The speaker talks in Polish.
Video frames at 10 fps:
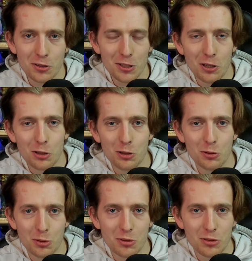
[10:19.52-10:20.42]
Co ty
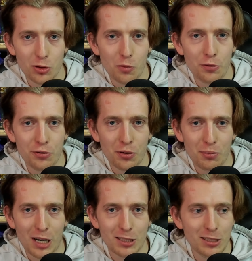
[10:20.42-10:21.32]
gościu z tą FIFA
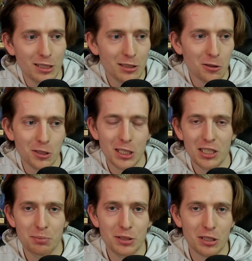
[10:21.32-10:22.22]
masz? Nikt o niej
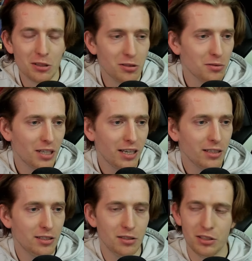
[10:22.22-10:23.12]
nie pisze. To są tak
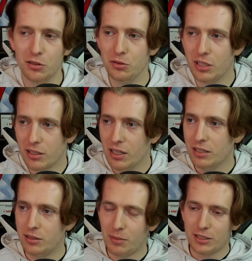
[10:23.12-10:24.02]
jak ci, ci ludzie,
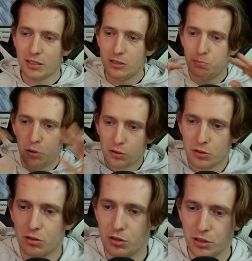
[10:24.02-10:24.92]
gdzie macie jakiś post
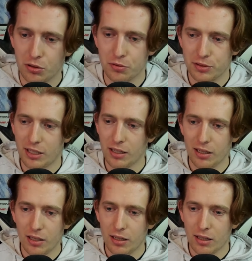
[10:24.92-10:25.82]
o koszykówce,
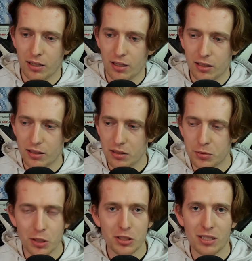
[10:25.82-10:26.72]
i
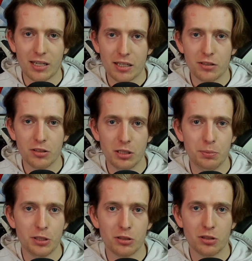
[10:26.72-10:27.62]
przychodzi nagle ktoś i
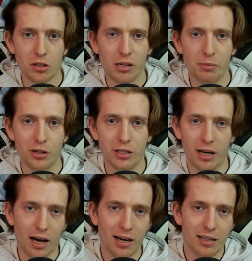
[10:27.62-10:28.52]
pisze coś o
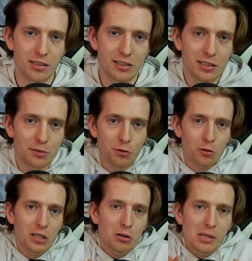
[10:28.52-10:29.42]
Lebronie. Ale nic w
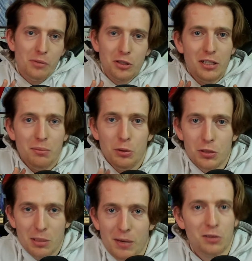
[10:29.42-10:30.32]
ogóle o Lebronie nie było
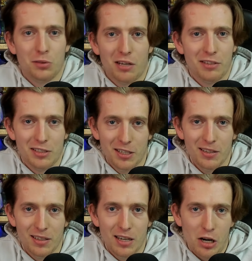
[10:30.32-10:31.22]
tematu nawet, nie?
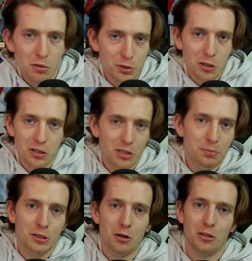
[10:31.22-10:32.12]
A on przychodzi i
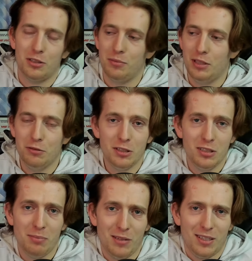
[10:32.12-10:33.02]
pisze o tym. I
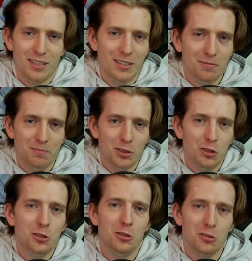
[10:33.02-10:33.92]
wszyscy mają takie,
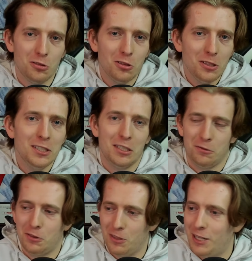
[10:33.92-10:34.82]
gościu, co ty chcesz
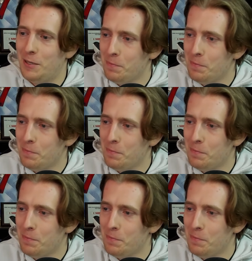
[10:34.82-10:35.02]
w ogóle?